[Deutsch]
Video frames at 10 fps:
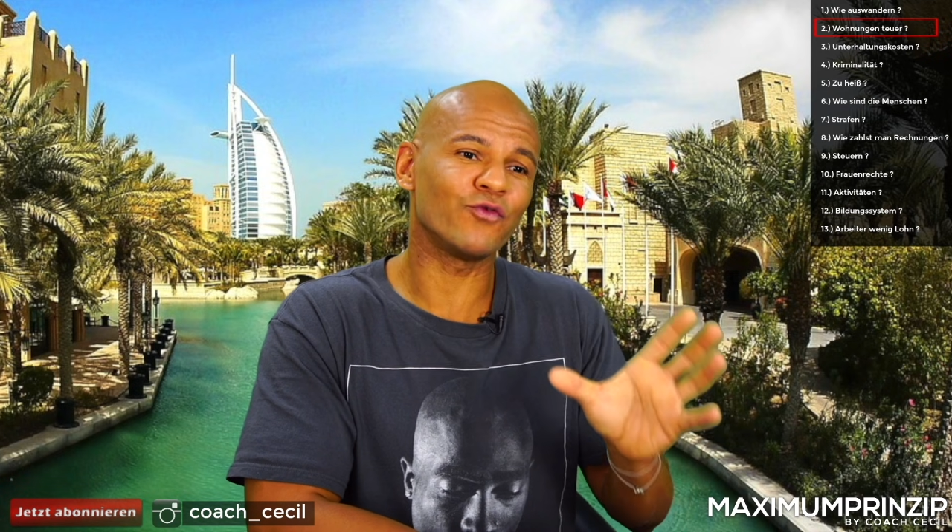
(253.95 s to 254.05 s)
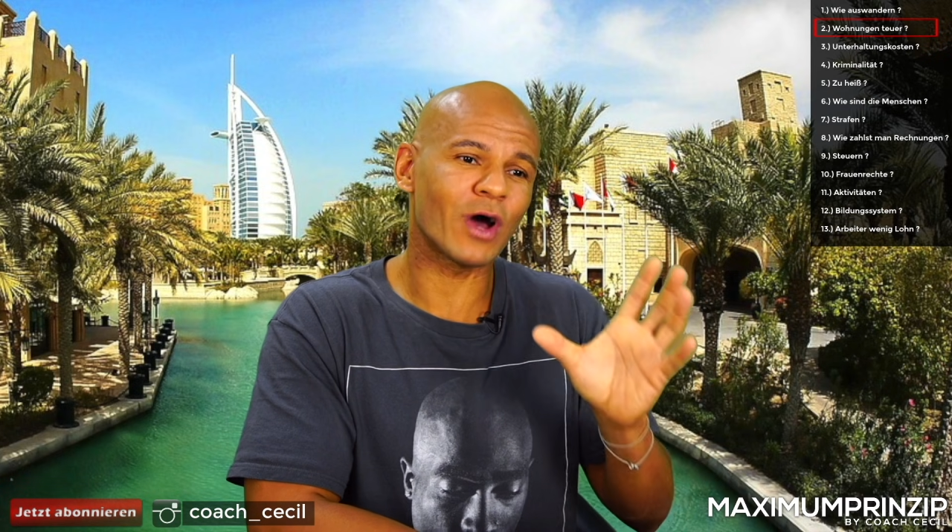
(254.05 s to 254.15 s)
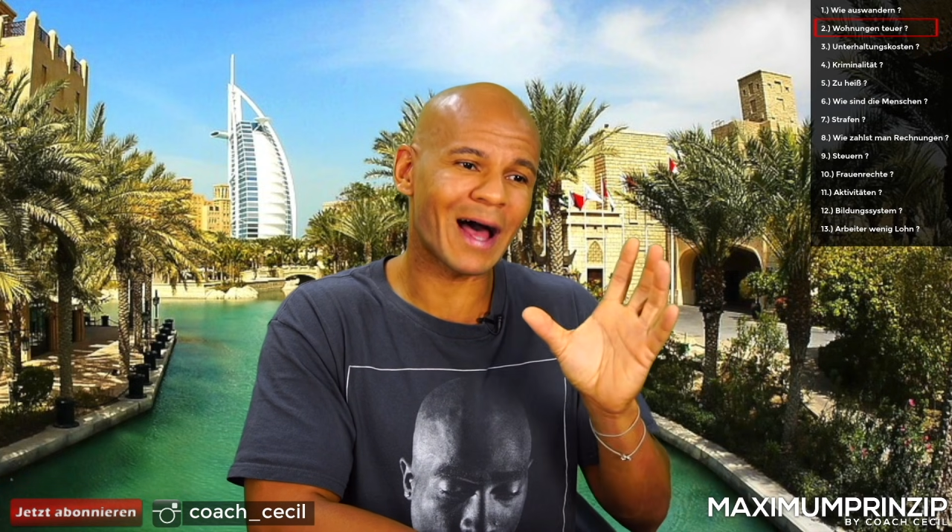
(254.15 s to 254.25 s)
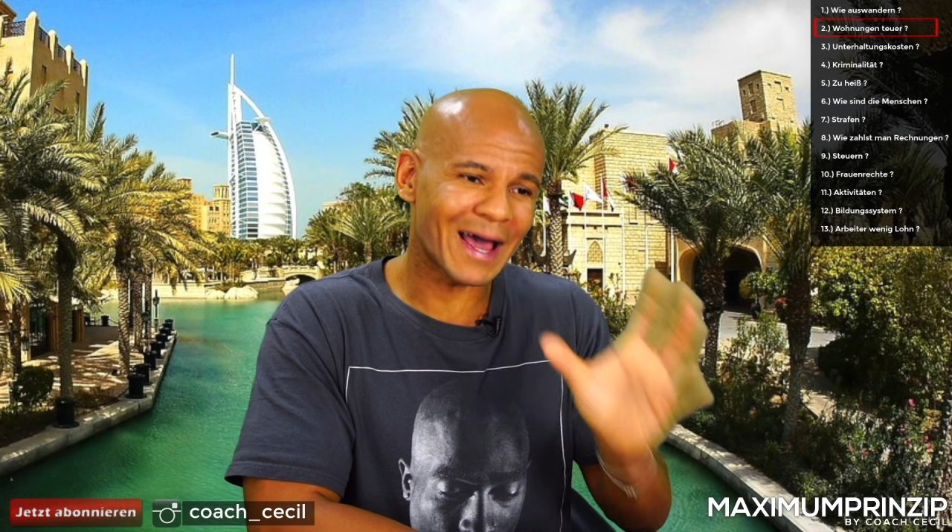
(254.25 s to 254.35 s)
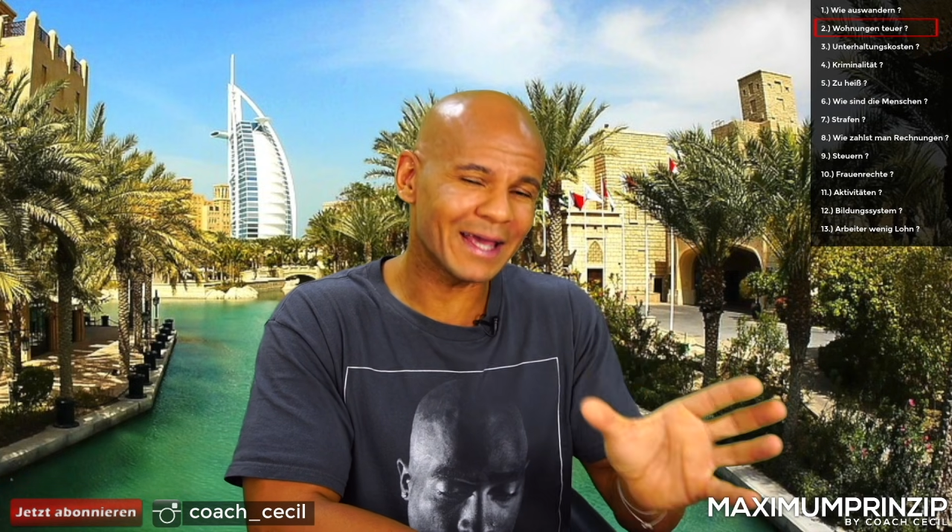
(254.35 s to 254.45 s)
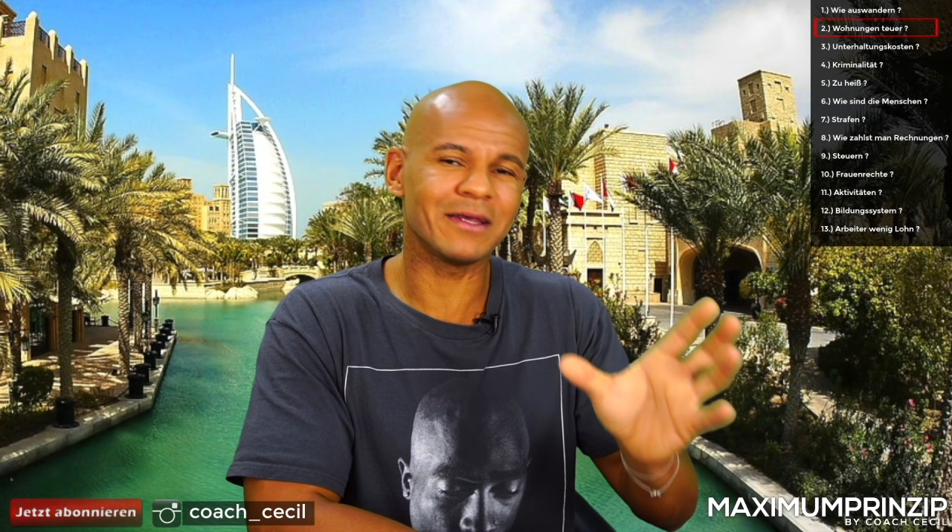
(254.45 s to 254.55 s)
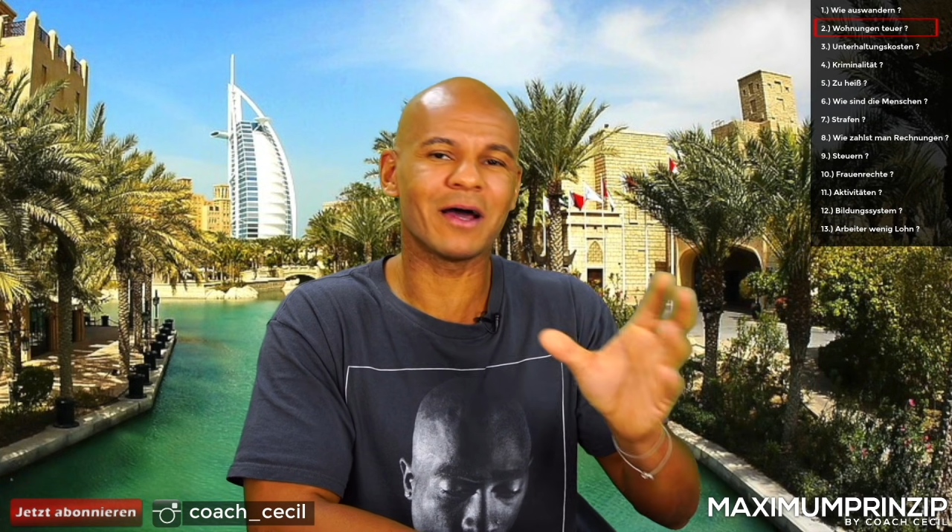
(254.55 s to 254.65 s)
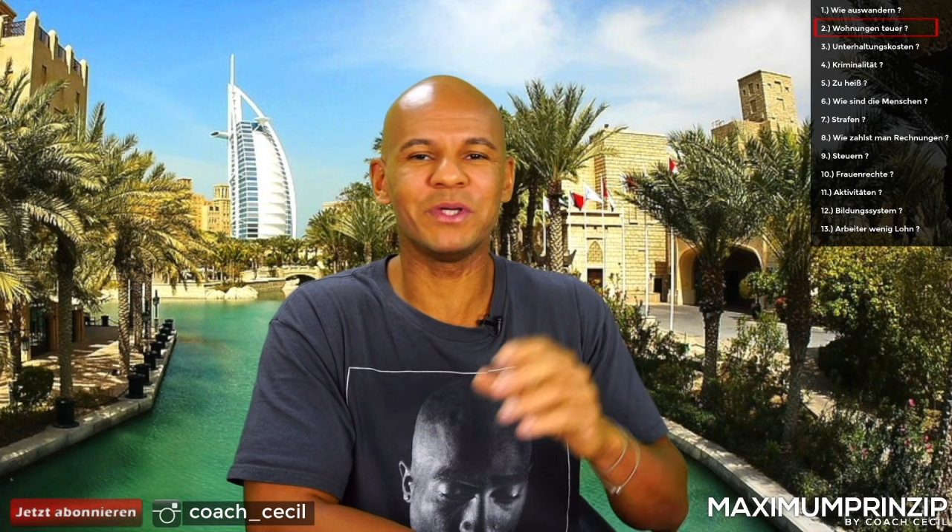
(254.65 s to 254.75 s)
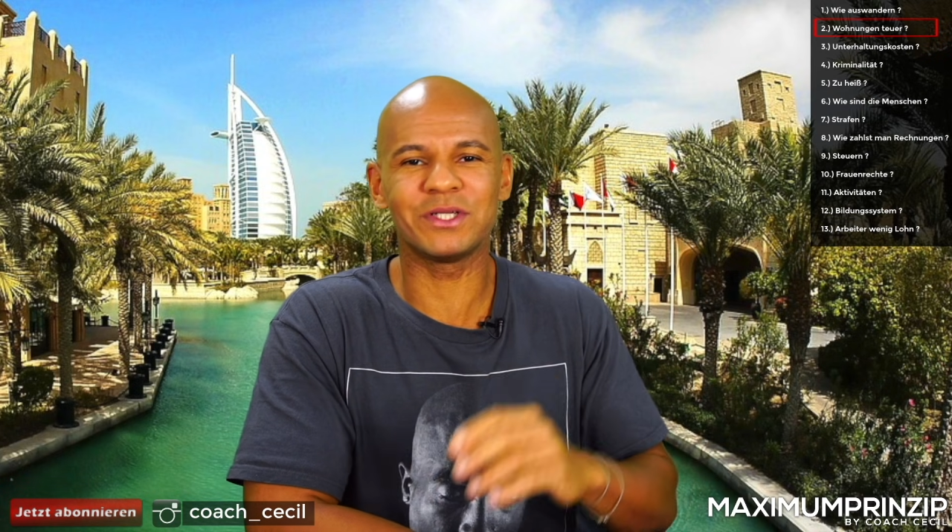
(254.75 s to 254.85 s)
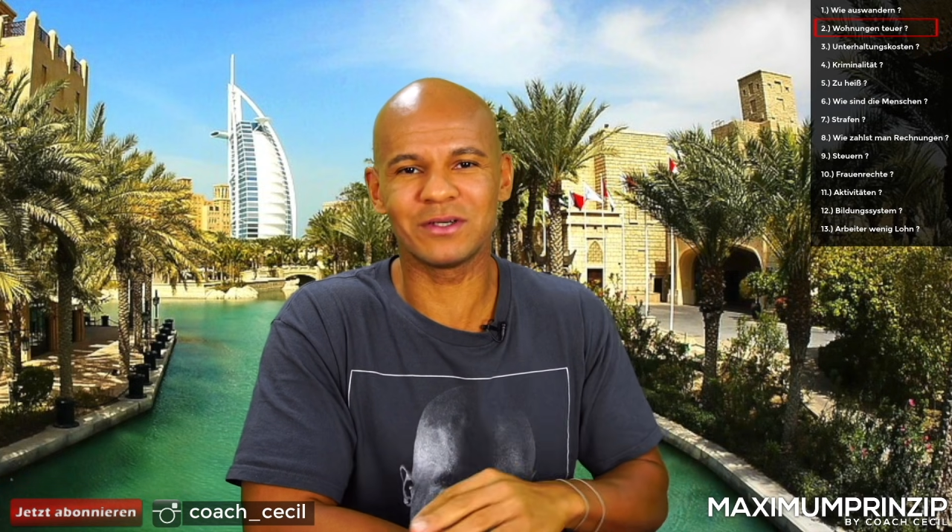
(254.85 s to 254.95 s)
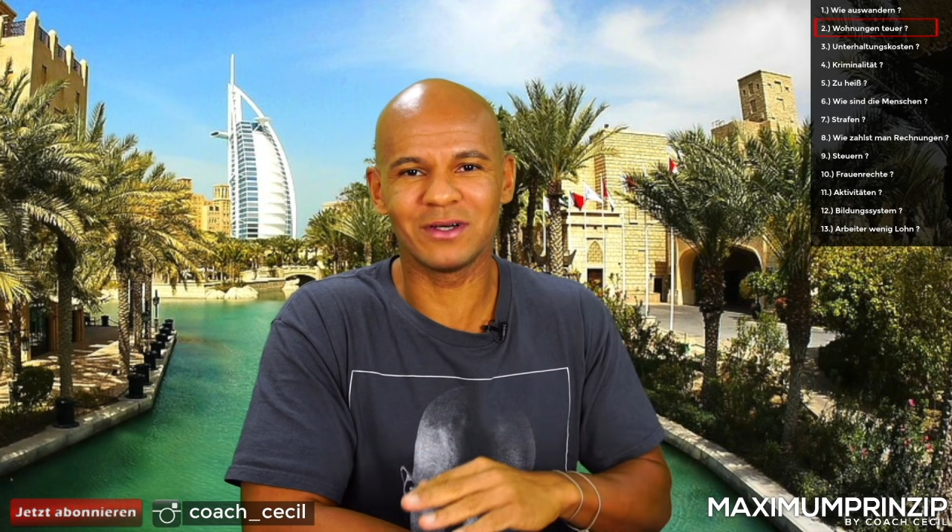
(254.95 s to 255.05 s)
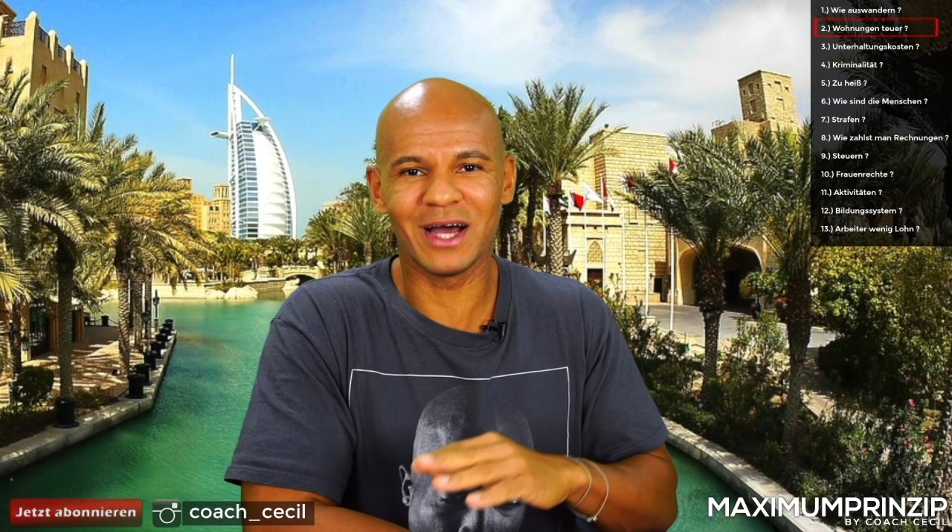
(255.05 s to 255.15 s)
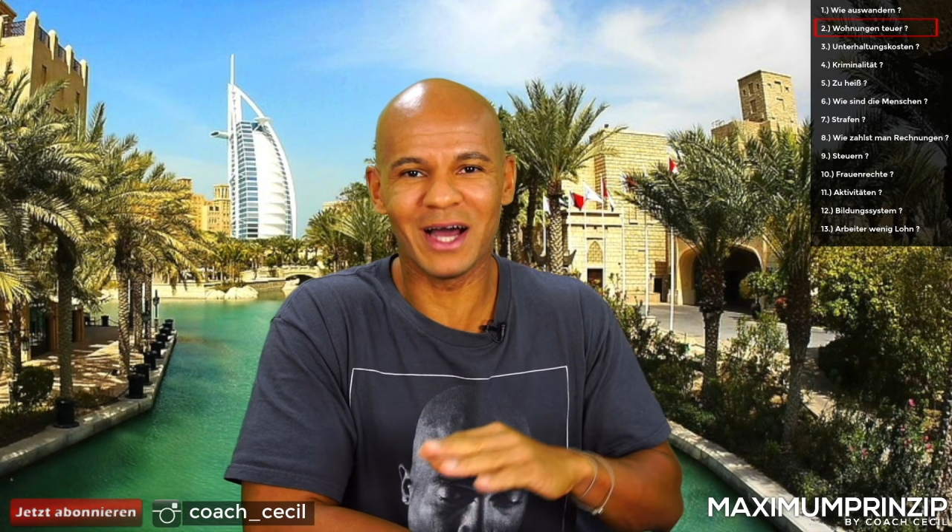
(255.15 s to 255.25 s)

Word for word: für ein Jahr Miete